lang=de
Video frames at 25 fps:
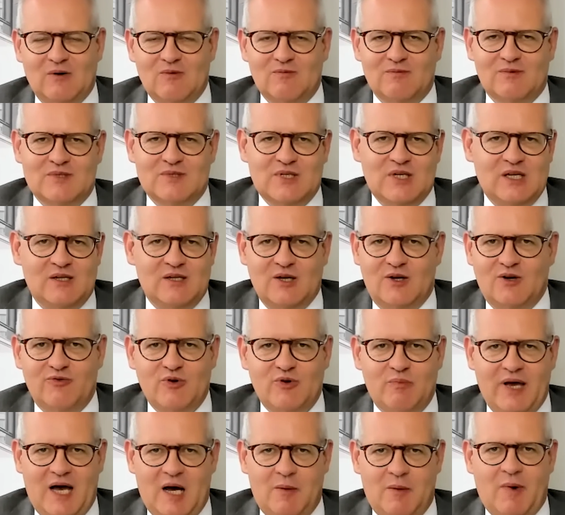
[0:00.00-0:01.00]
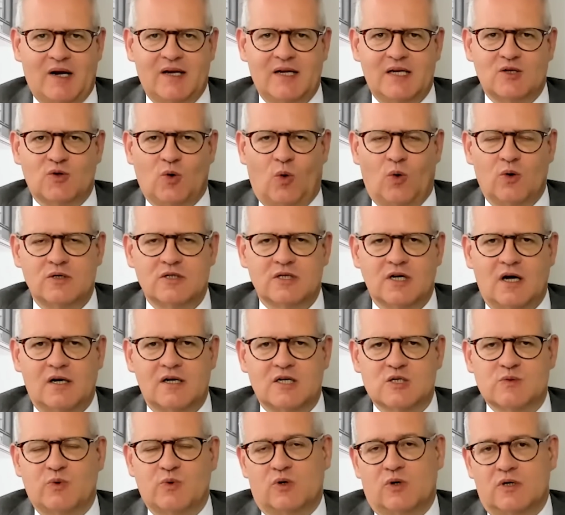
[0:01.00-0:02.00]
Absenkung. Es geht irgendwie permanent runter.
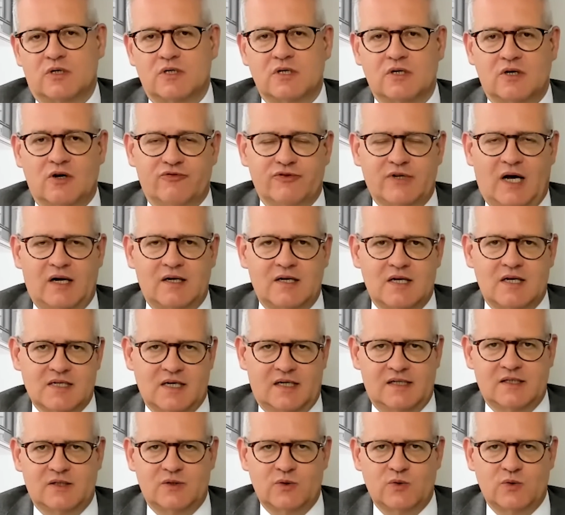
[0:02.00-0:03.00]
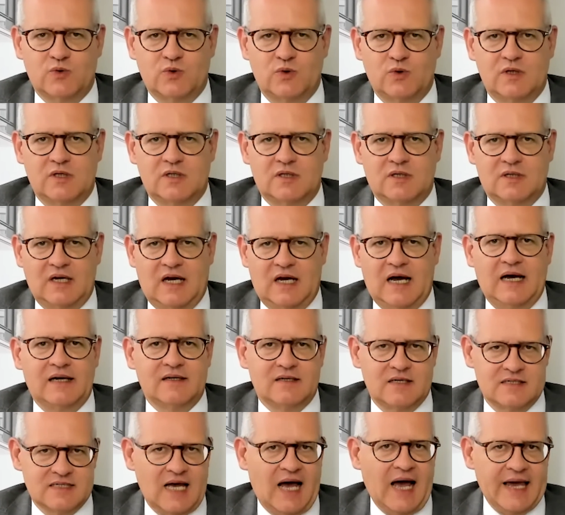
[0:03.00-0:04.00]
Das bedeutet auf der anderen Seite natürlich,
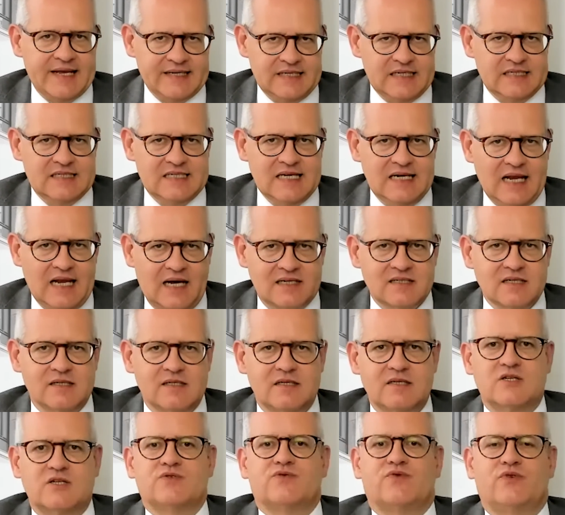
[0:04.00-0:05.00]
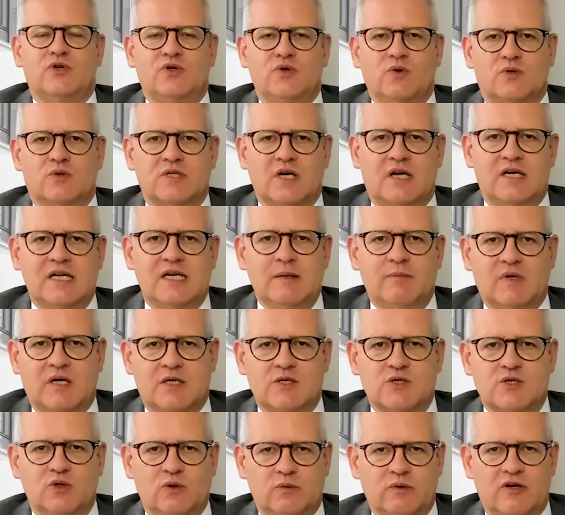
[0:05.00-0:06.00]
dass eigentlich die Latte, die es für die Unternehmen
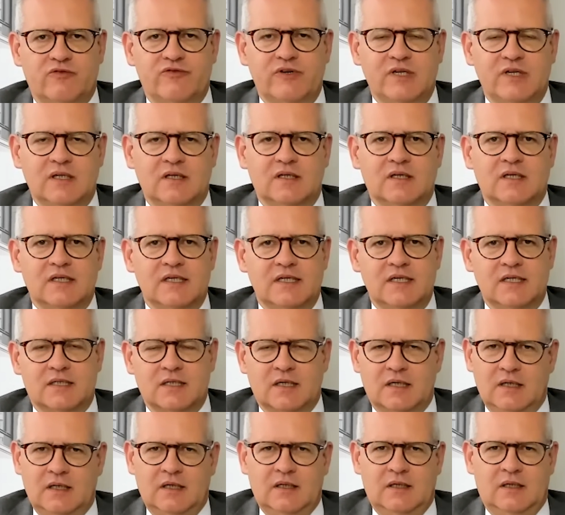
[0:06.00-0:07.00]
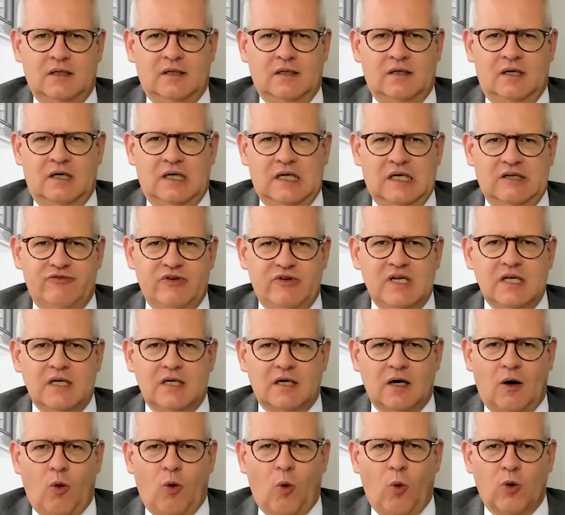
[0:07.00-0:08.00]
dann zu überwinden gilt, äh,
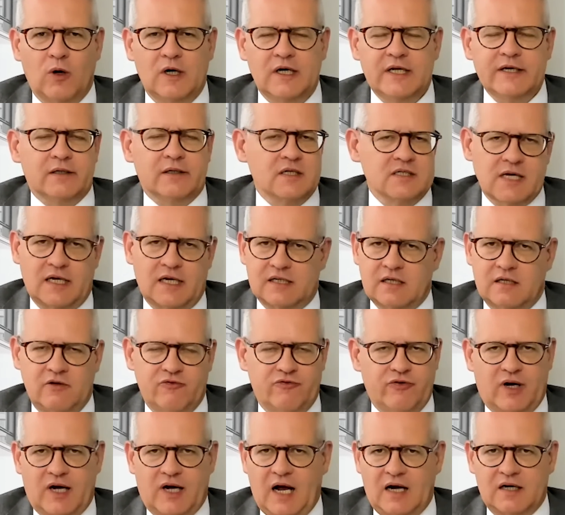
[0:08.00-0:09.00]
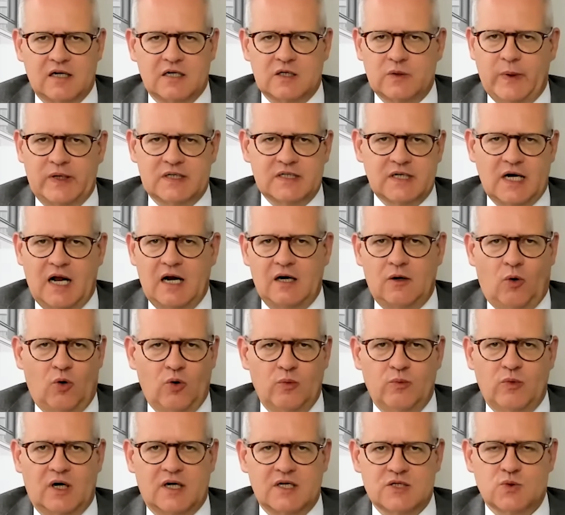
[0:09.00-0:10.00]
weniger hoch liegt. Das hat in den vergangenen Quartalen auch
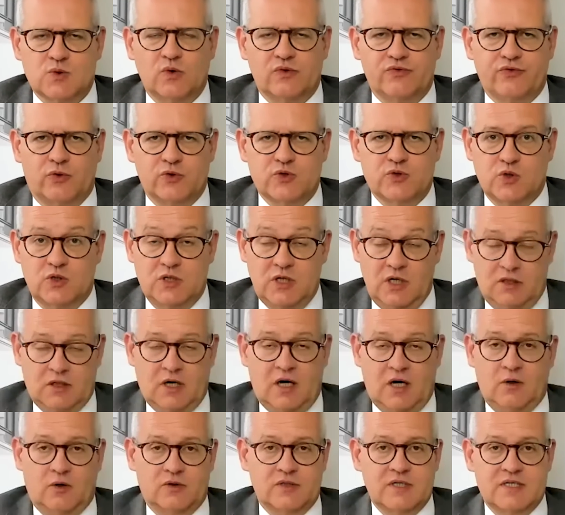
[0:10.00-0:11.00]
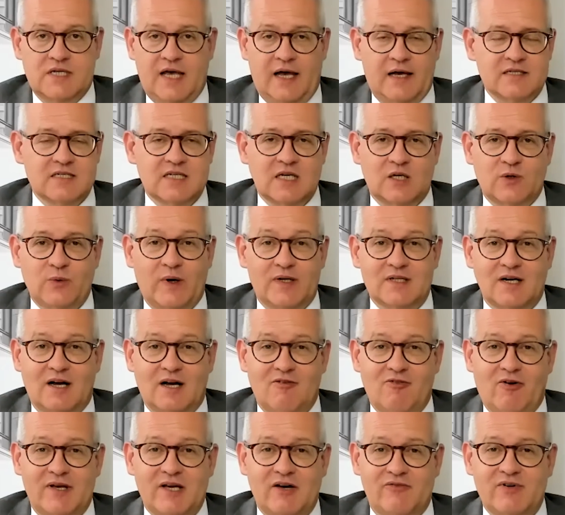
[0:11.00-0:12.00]
immer ganz gut funktioniert. Gerade auch das erste
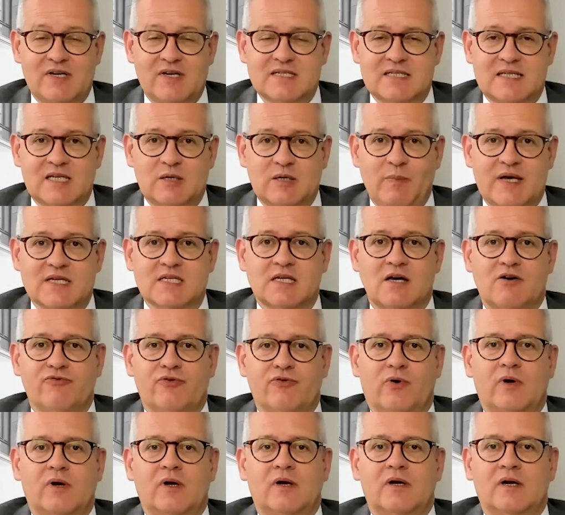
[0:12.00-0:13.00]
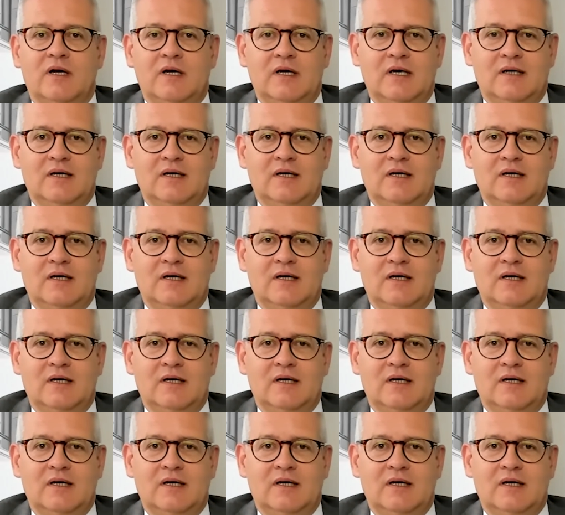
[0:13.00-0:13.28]
Quartal war ja wesentlich besser von